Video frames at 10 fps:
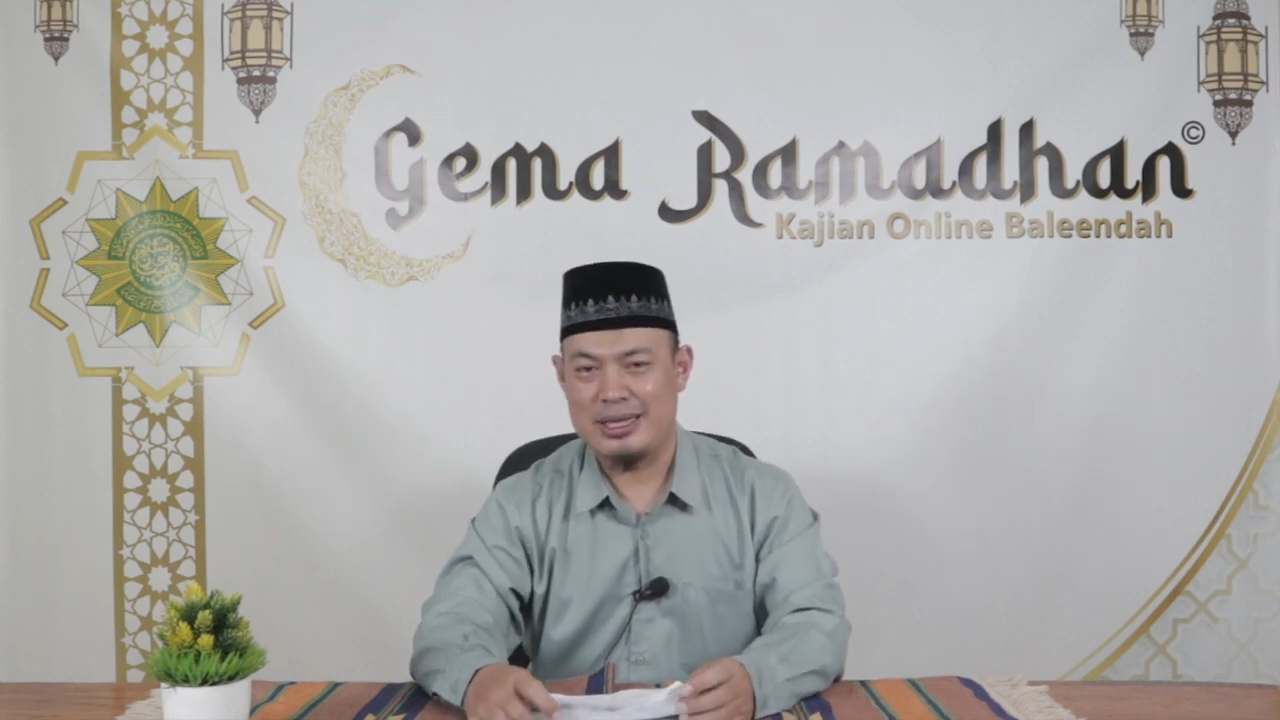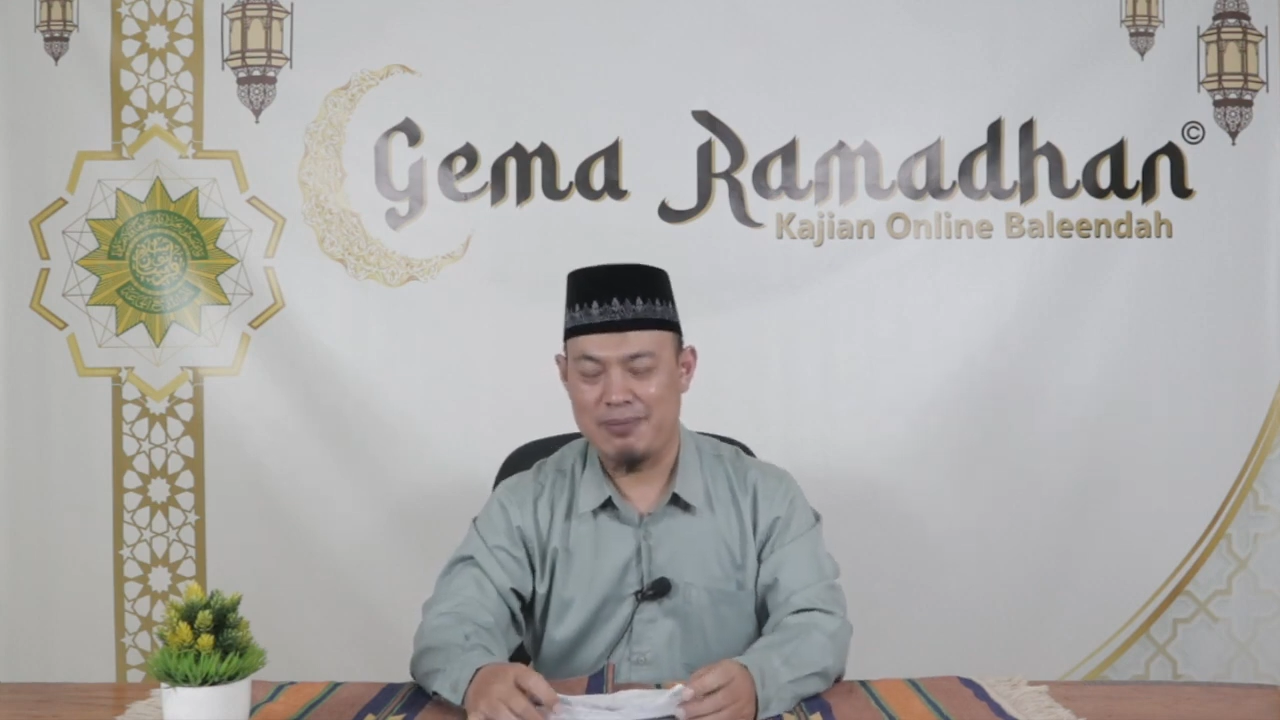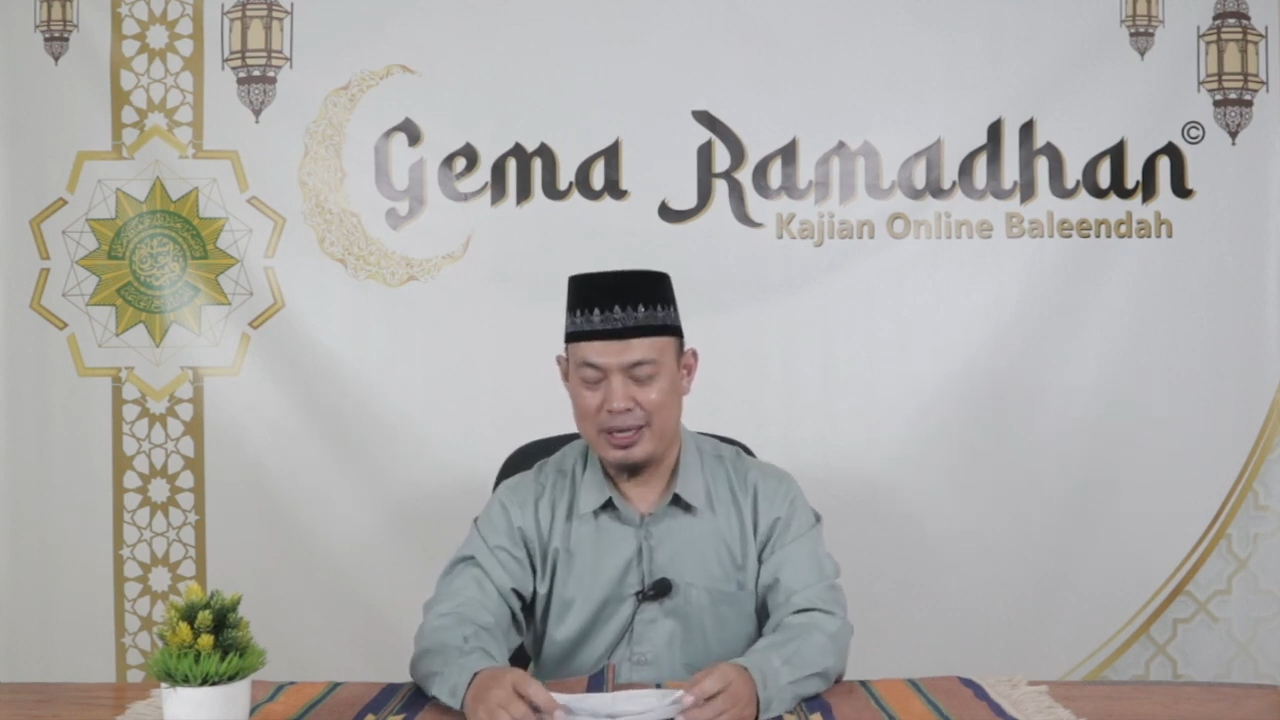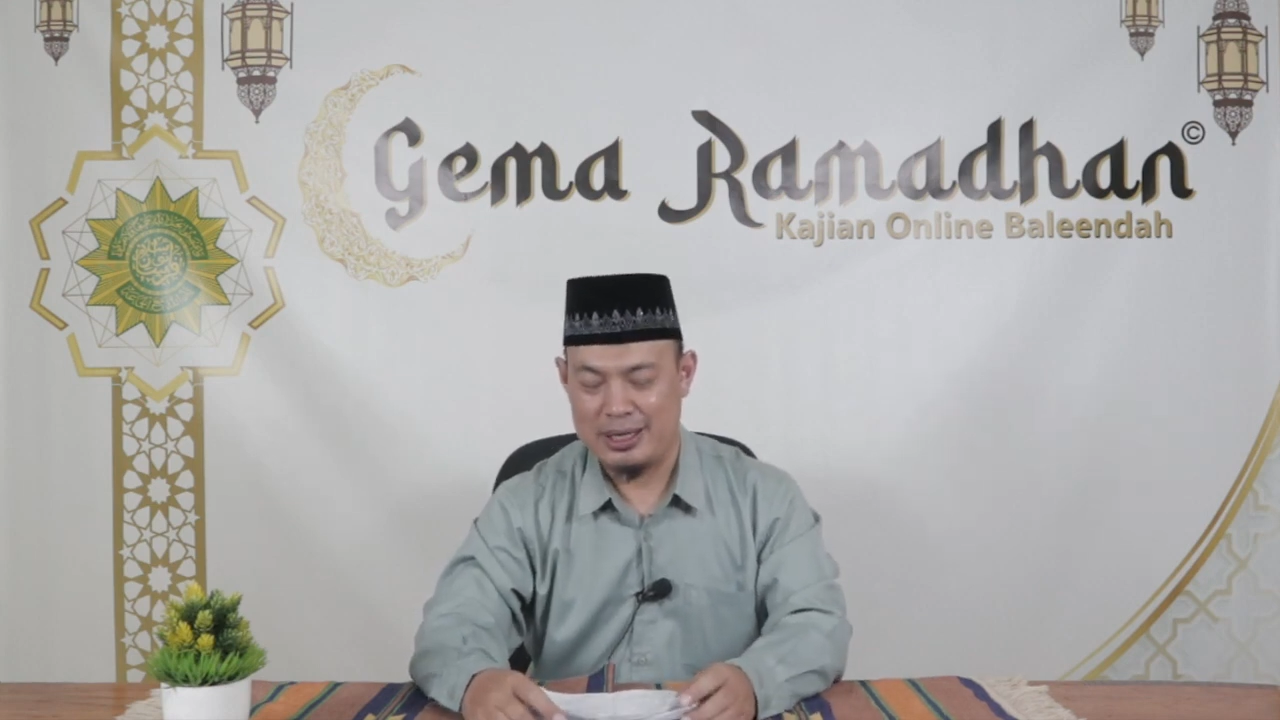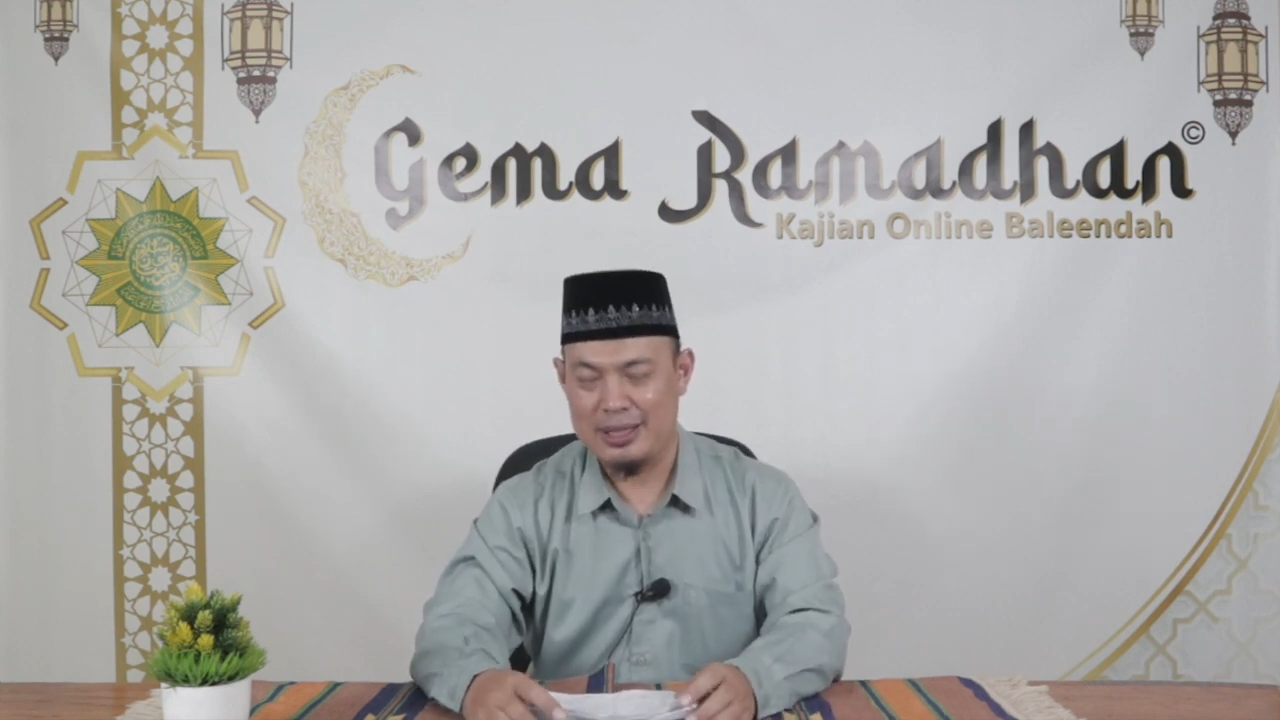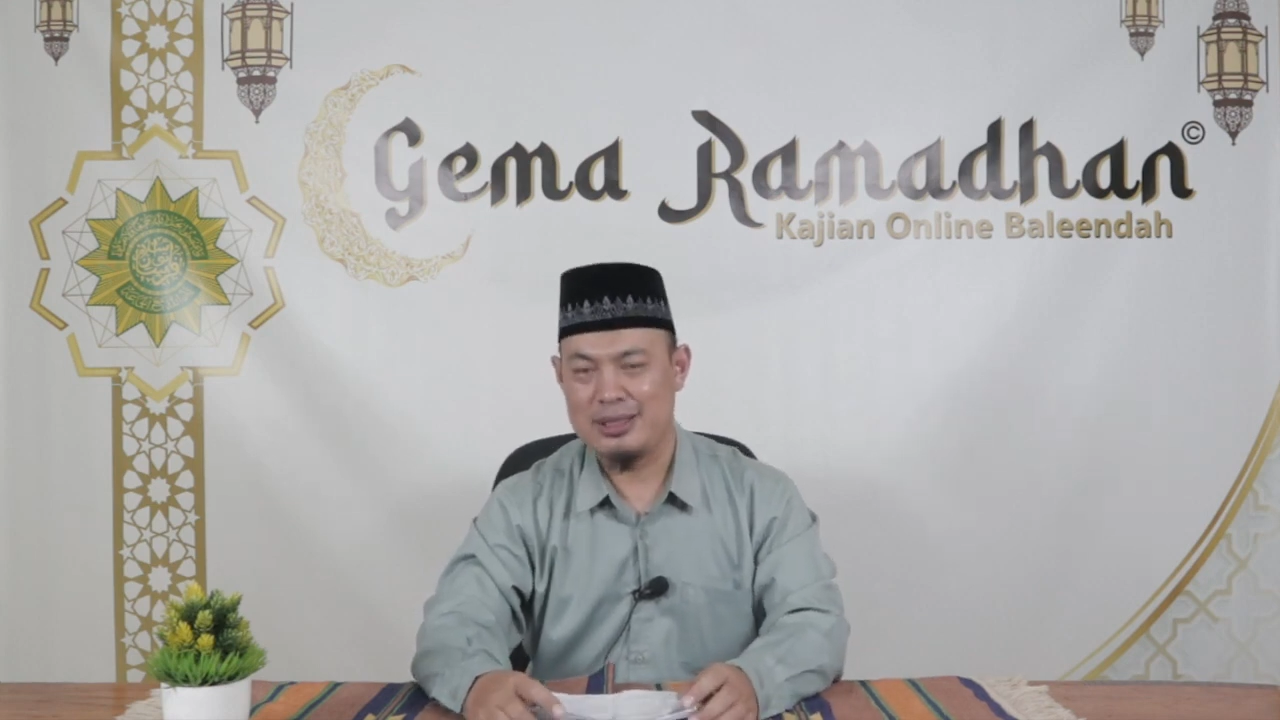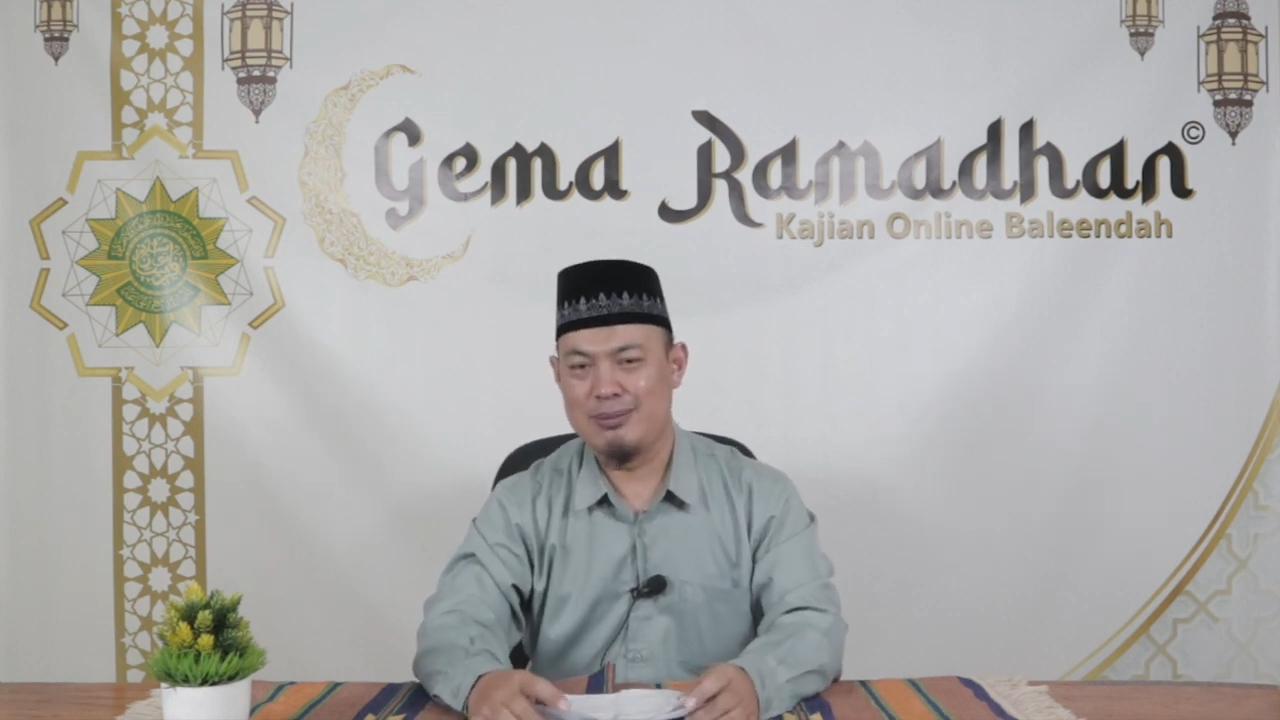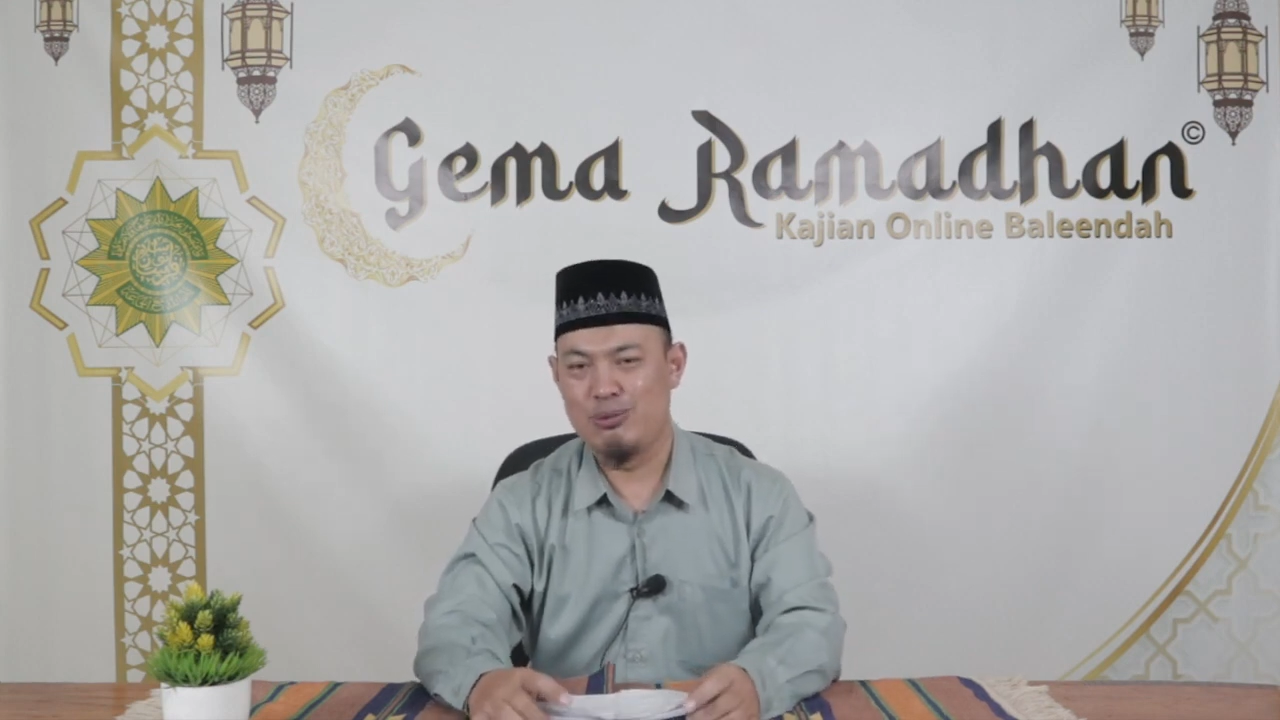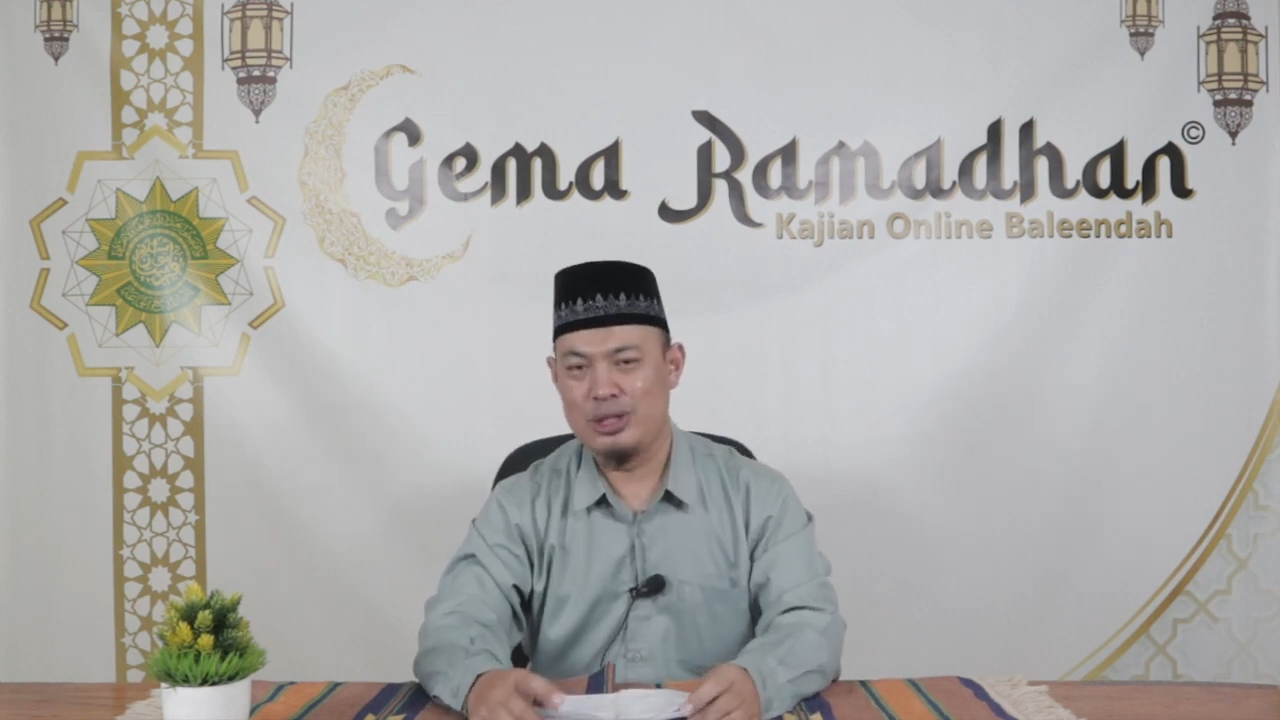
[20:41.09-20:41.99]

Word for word: sampaikan.